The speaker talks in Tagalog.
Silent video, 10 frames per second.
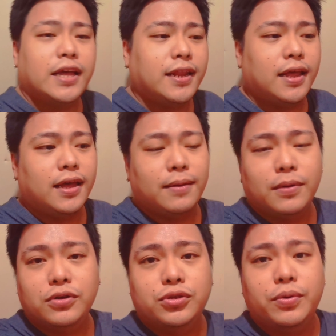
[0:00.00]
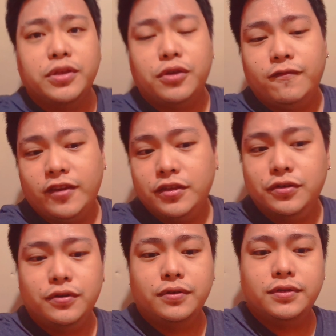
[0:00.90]
Sana magustuhan niyo yung
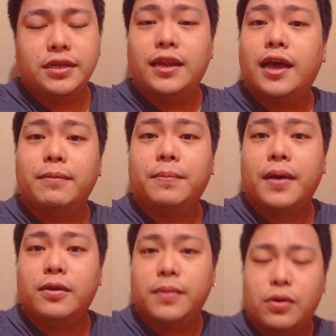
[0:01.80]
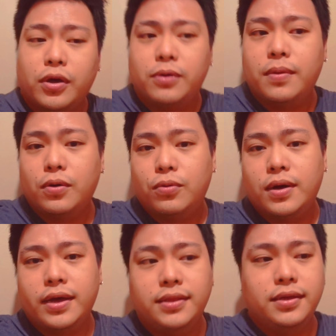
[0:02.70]
video. Sana kayo paano meron kayong
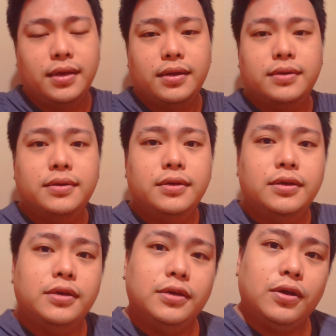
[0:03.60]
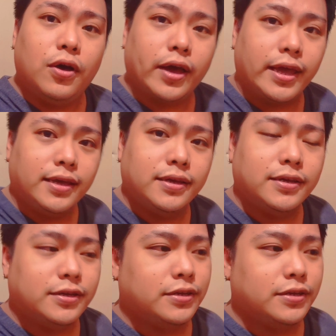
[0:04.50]
makuha ng idea. Okay?